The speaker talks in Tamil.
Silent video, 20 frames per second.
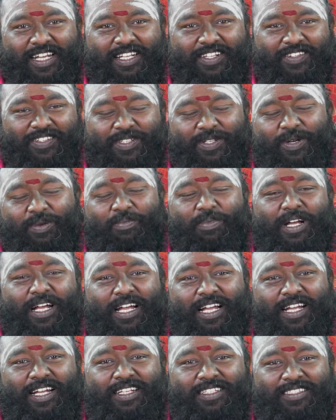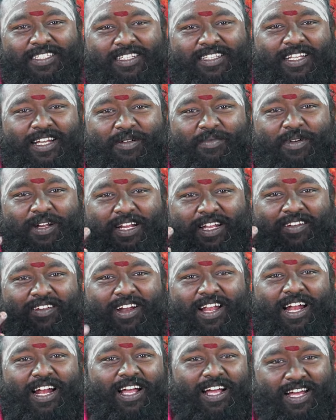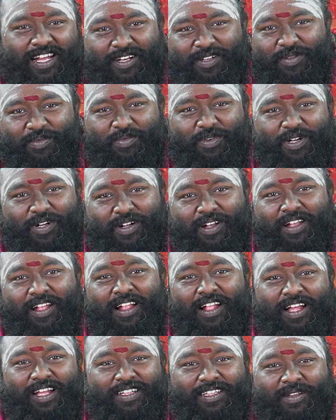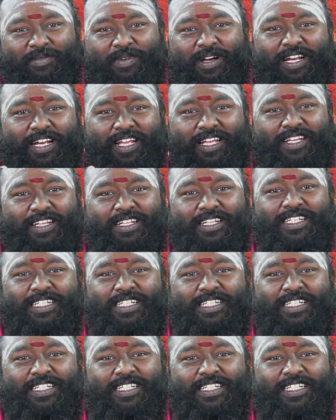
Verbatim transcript: அது வந்து ரொம்ப செந்தாமரை எவ்வளோ அழகாக இருக்குமோ அந்த மாதிரி